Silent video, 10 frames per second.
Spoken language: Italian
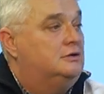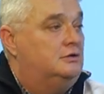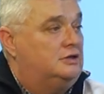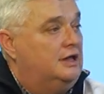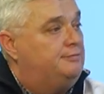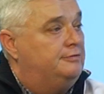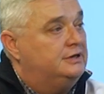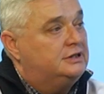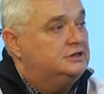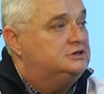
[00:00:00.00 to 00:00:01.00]
col tempo
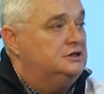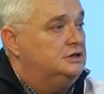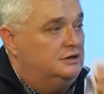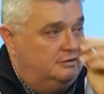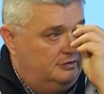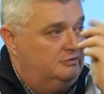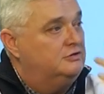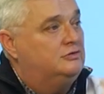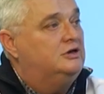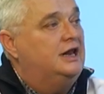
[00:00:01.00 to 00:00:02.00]
mettersi,
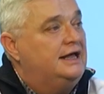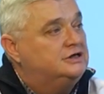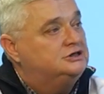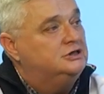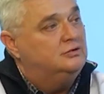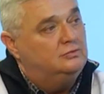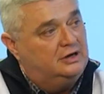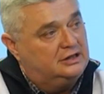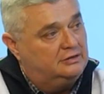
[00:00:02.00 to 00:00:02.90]
crearsi un